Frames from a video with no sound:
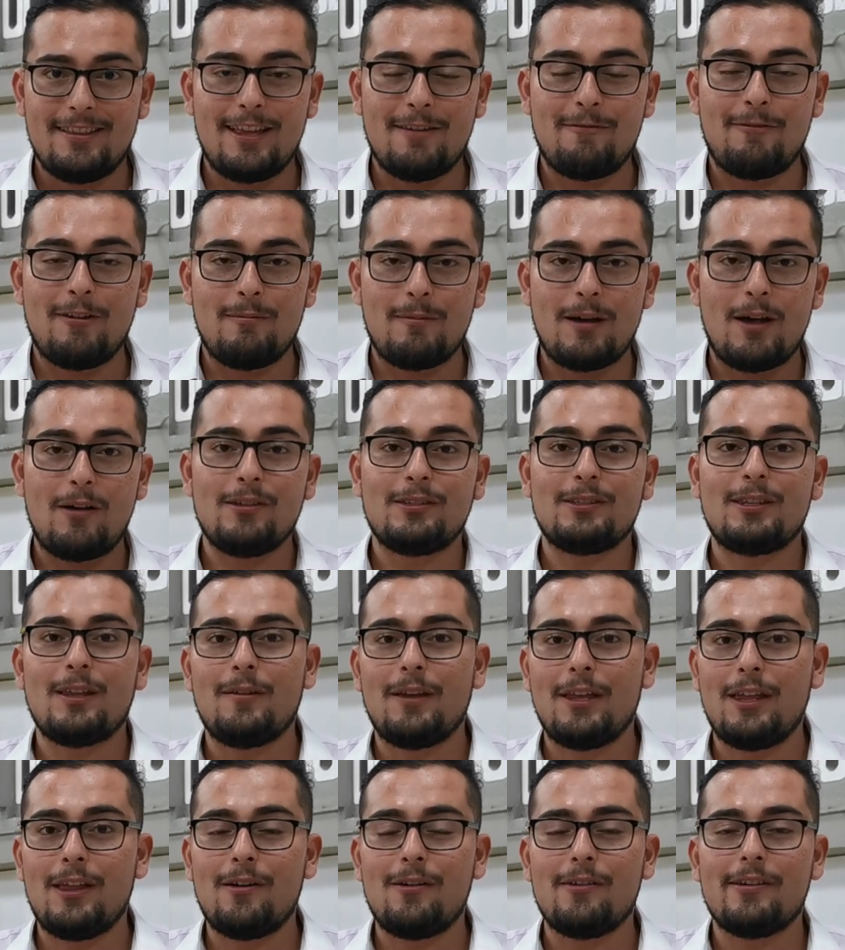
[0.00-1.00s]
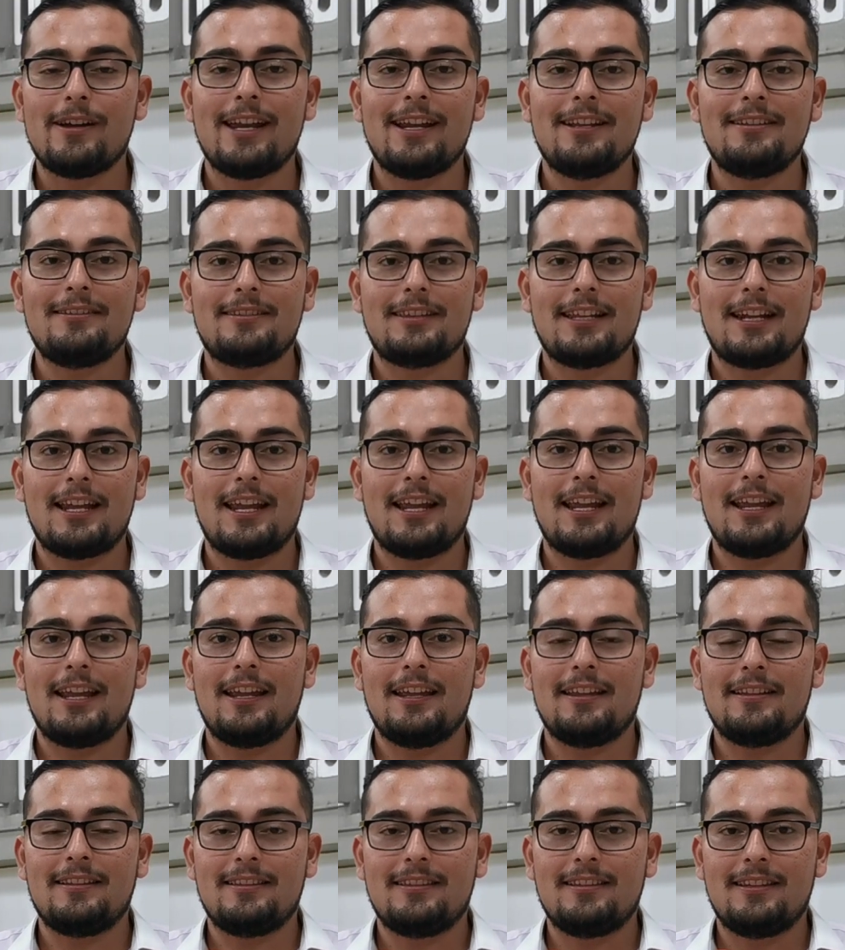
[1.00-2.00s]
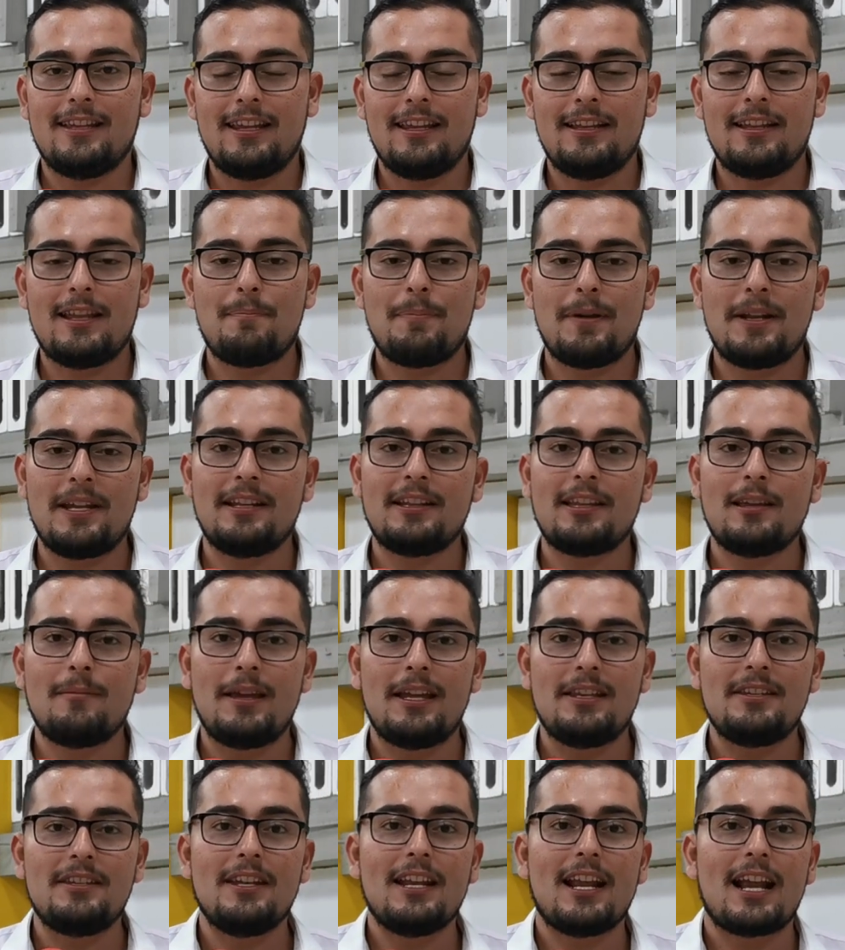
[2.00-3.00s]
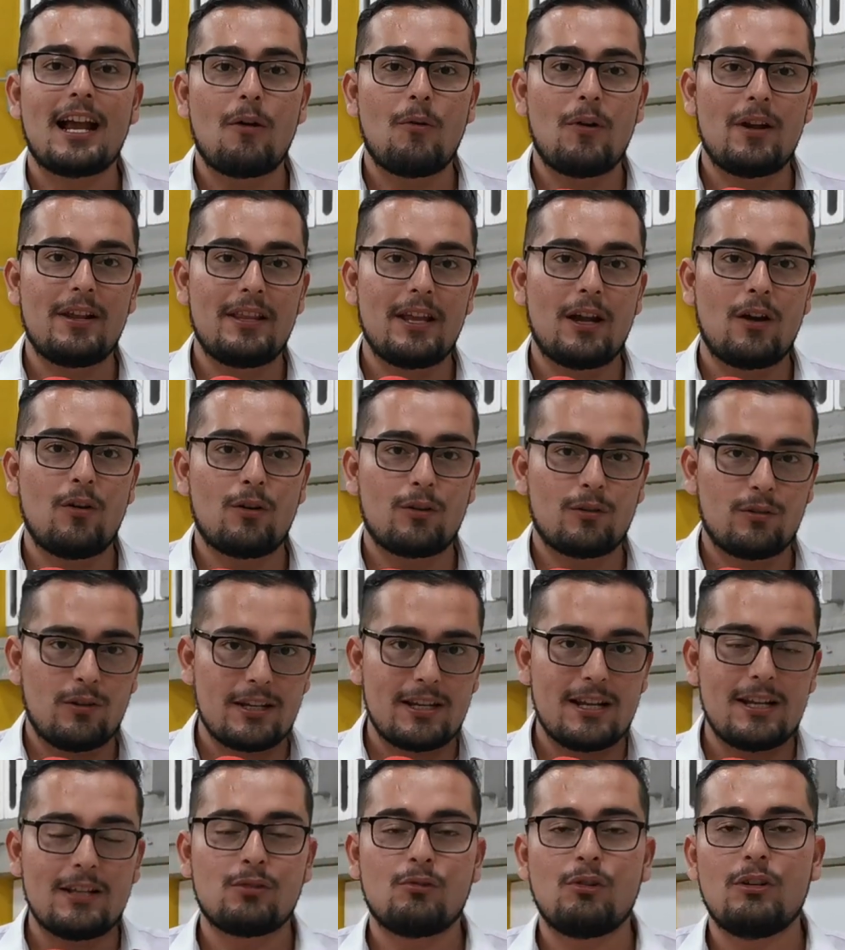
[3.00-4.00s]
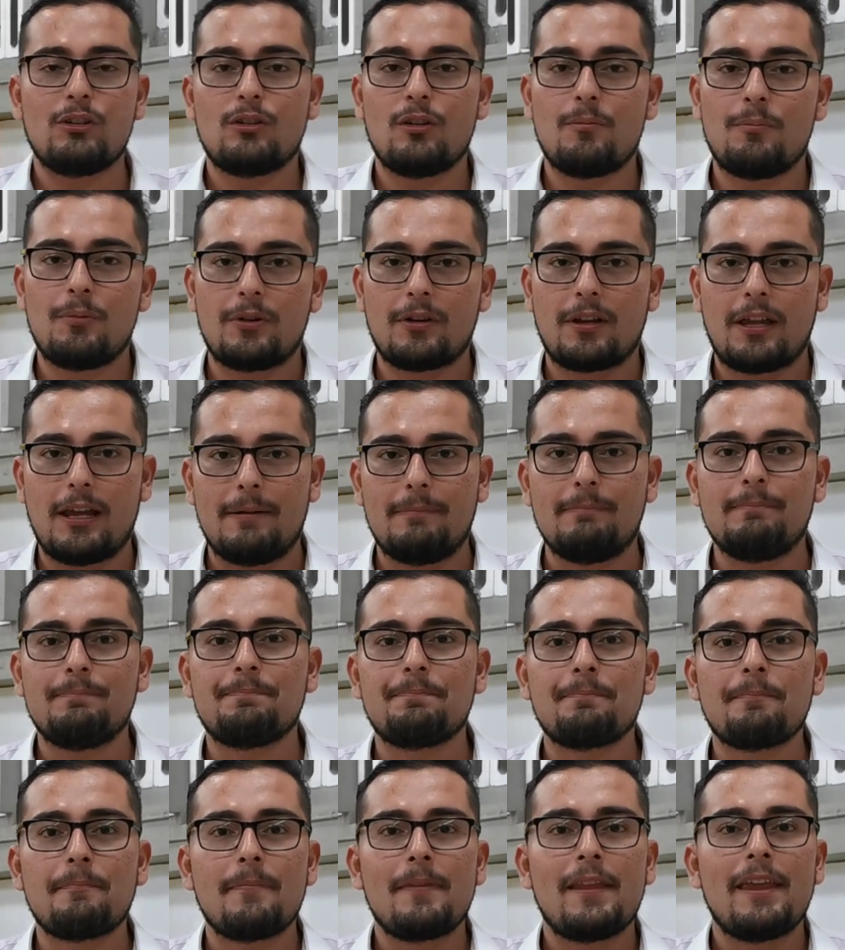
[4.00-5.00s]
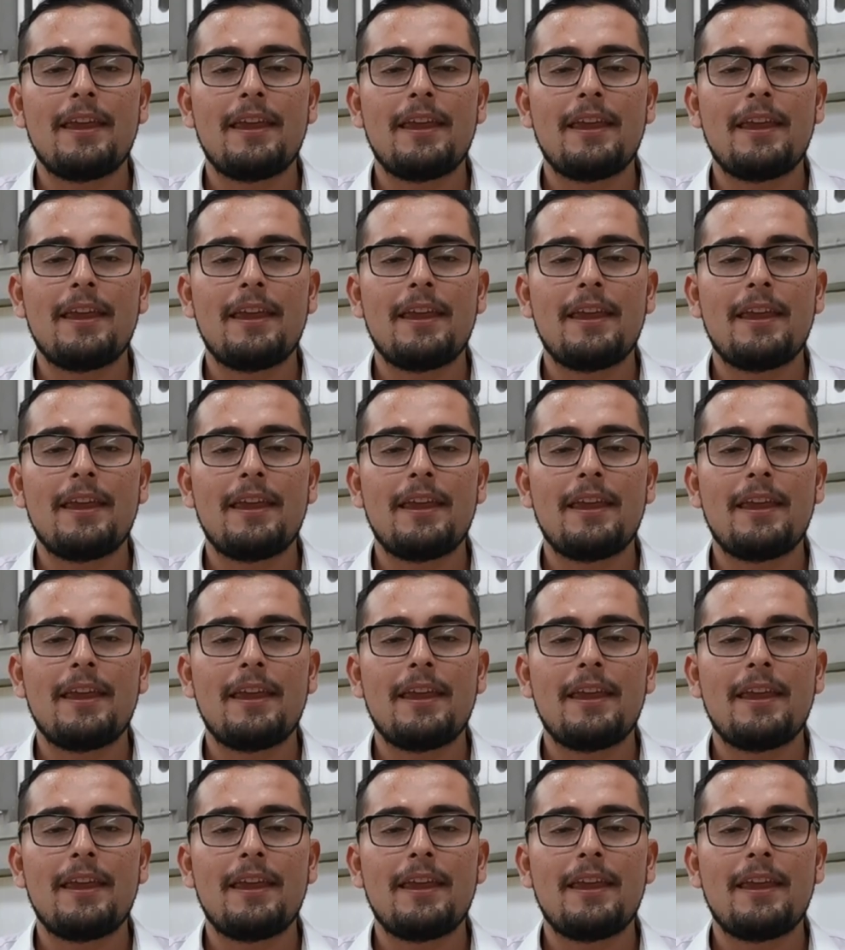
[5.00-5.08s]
de filmado este video entre Independiente Medellín y Jaguares de Córdoba, ya les cuento por qué.